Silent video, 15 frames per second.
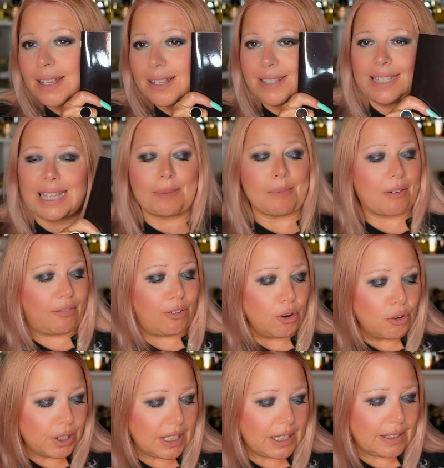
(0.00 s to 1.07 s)
si chiama
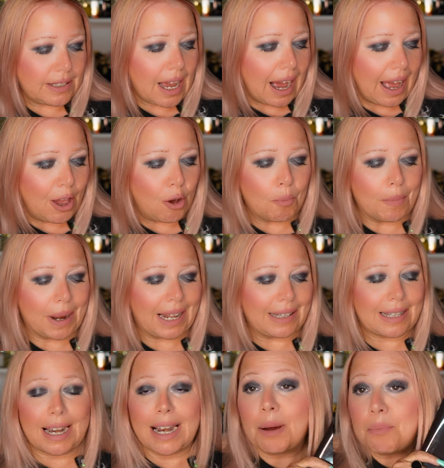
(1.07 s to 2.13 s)
Floridia, è un
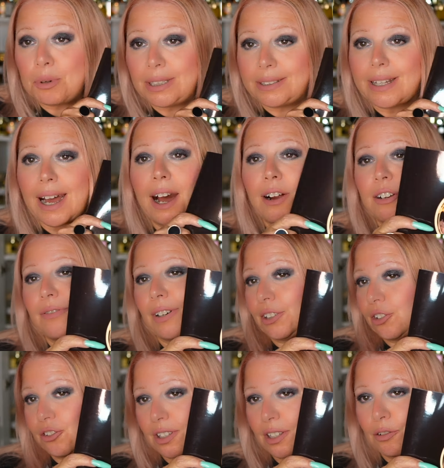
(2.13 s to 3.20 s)
brand napoletano,
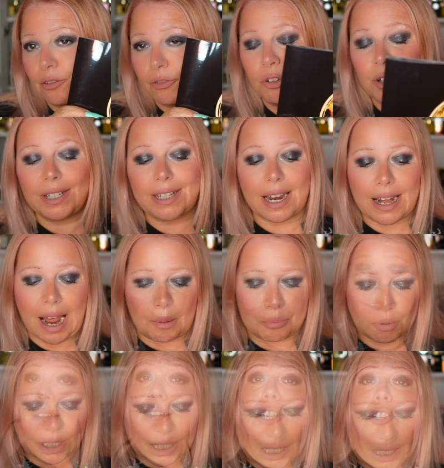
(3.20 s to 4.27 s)
infatti c'è scritto Floridia
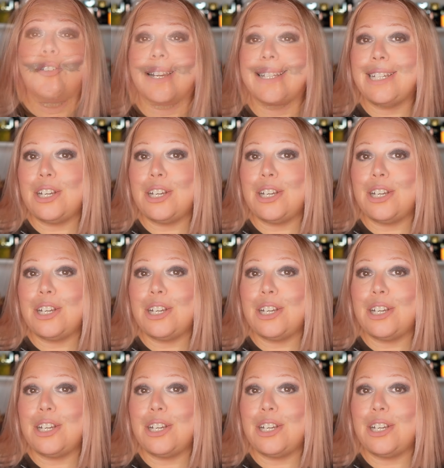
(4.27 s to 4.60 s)
Napoli,